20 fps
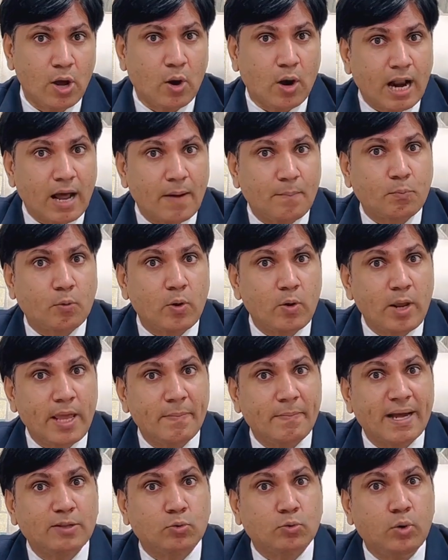और आपको ये
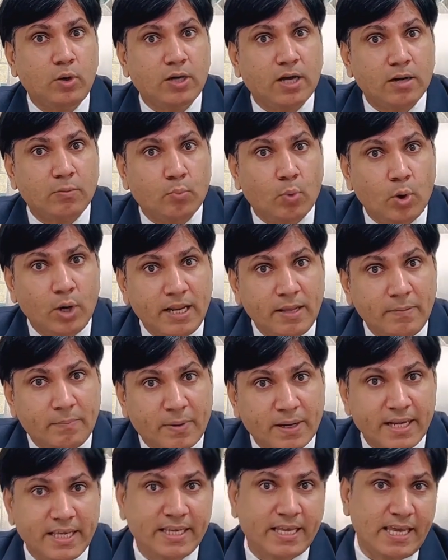बात खुलकर बोलनी
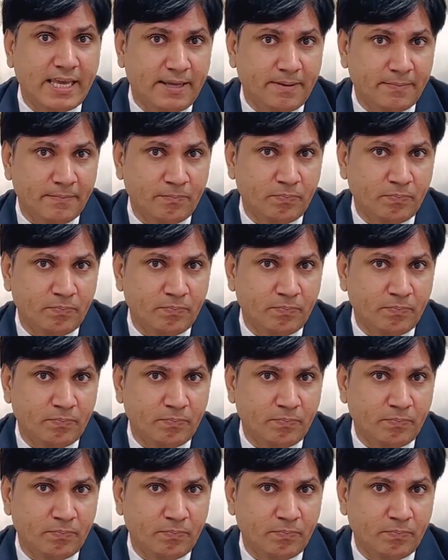पड़ेगी